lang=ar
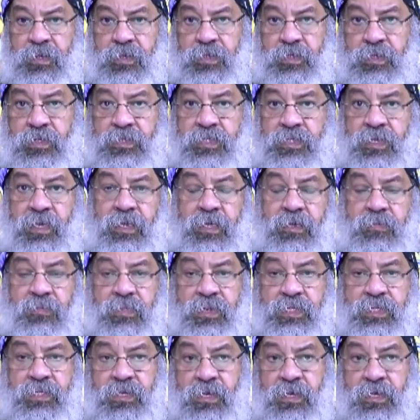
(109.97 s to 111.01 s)
لذلك
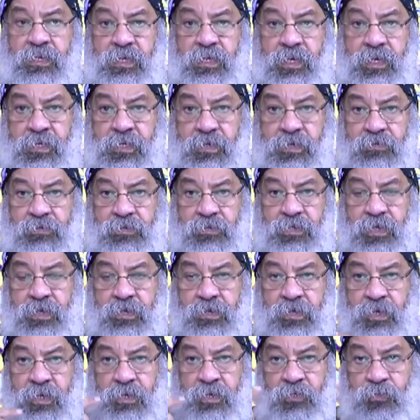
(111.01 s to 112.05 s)
مثلا احنا في
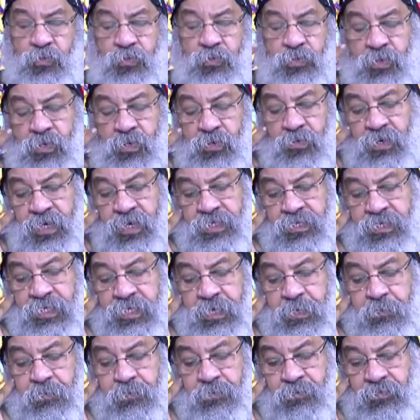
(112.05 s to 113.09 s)
شهر هاتور
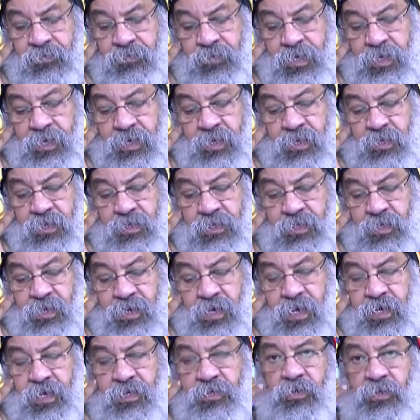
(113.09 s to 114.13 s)
دلوقتي
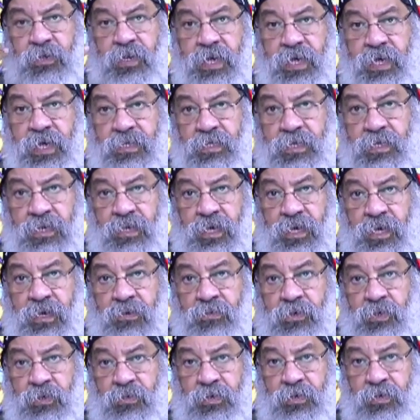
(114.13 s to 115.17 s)
تلاحظوا الحد
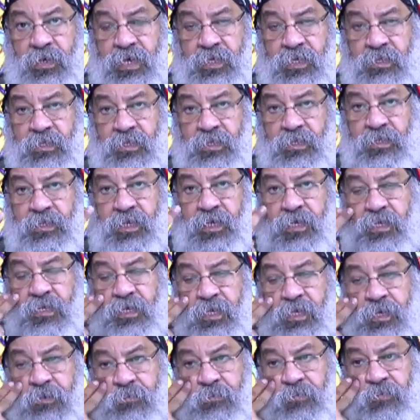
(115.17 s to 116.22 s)
الأول والحد
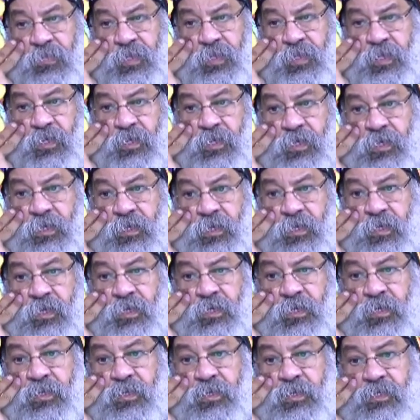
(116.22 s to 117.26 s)
التاني
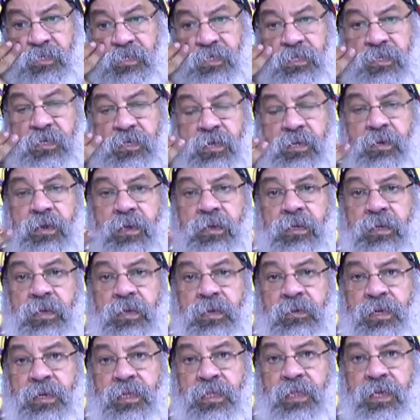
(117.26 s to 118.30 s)
الكنيسة تقرأ
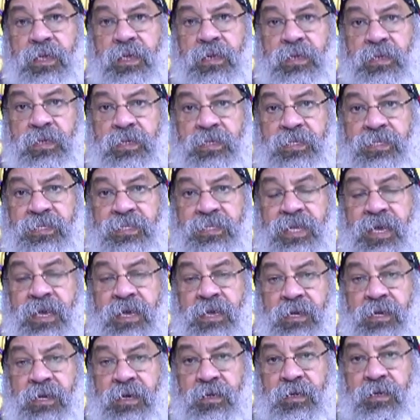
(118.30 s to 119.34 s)
لنا مثل
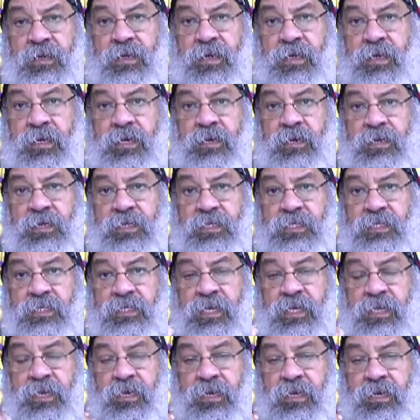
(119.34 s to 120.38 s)
الزارع خرج
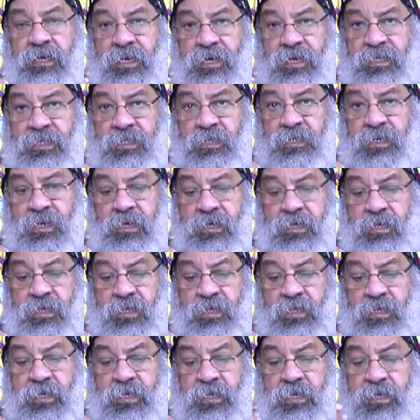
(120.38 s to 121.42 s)
الزارع ليزرع
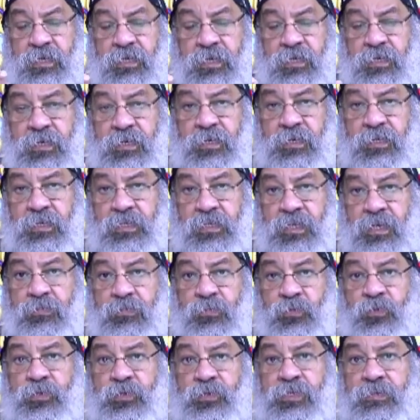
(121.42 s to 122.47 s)
لأن ده
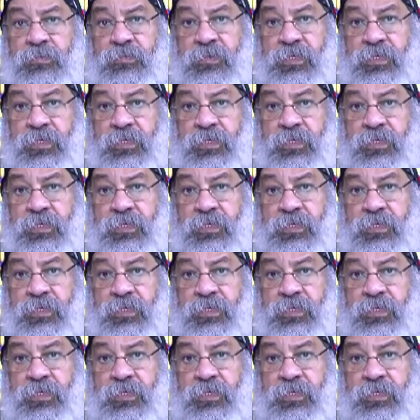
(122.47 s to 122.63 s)
الموسم